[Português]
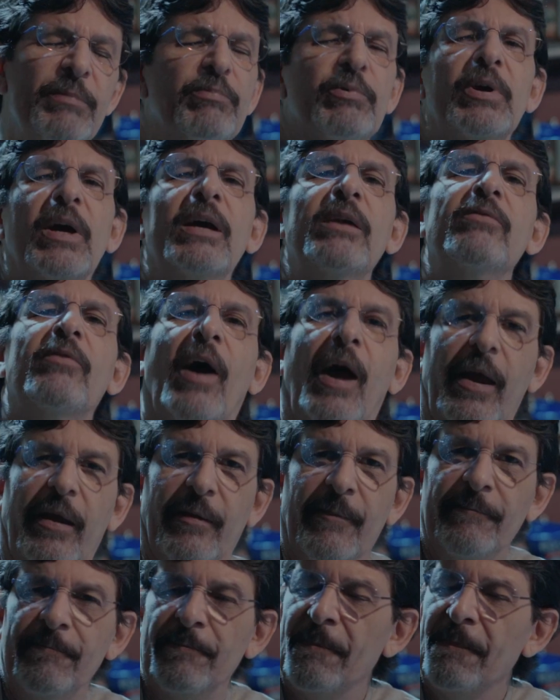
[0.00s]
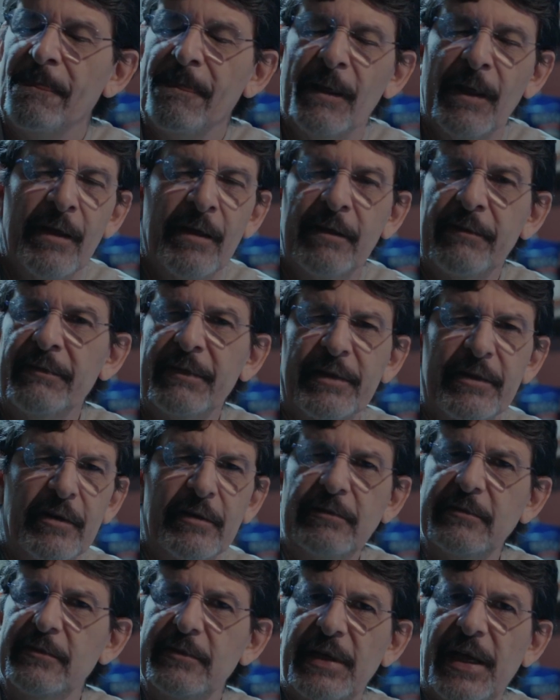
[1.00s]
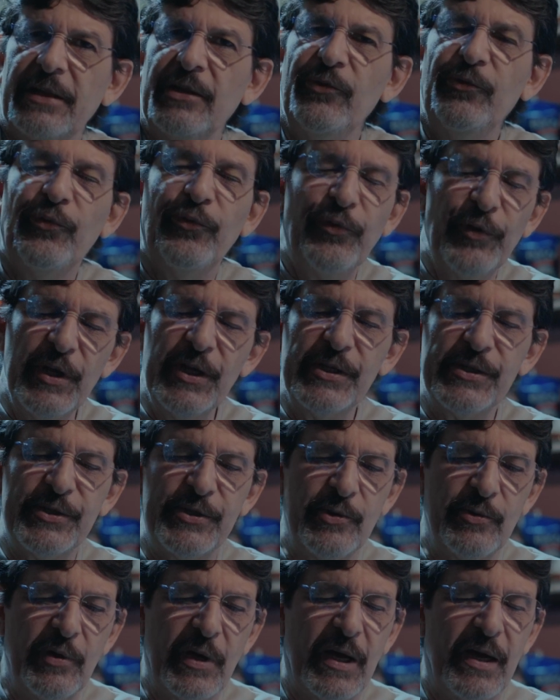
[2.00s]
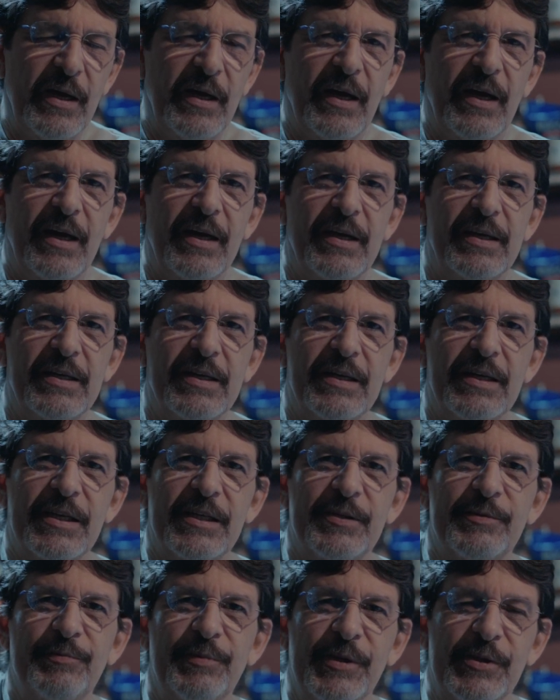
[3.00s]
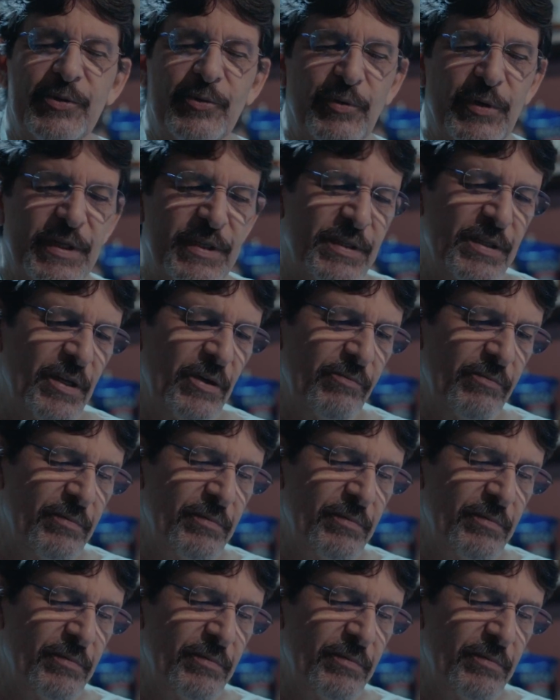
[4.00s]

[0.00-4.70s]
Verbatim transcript: e por aí vai. Então é difícil a, a, as pessoas não,